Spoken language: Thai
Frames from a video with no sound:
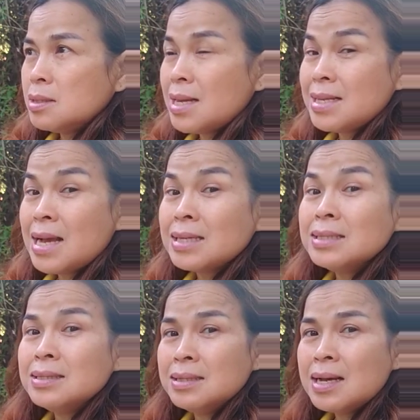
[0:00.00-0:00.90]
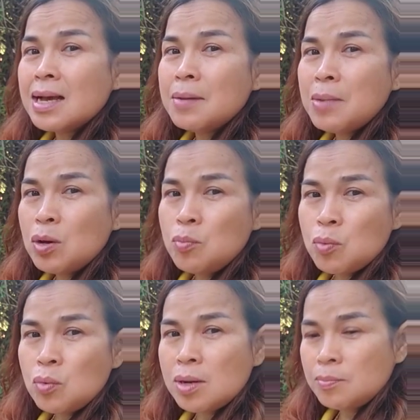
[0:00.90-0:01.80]
สัตว์อย่างอื่นนะคะ มาร
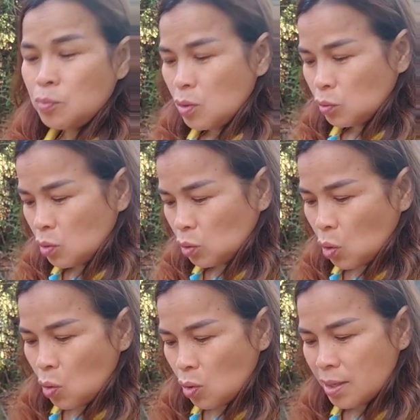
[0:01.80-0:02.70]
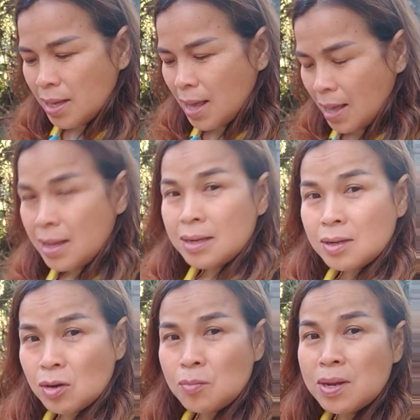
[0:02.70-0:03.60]
บกวนพวกตัวต่อเนี่ยค่ะ
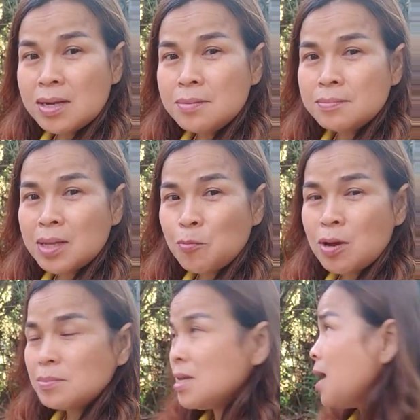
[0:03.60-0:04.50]
เดี๋ยวเรามาเริ่มทำความสะ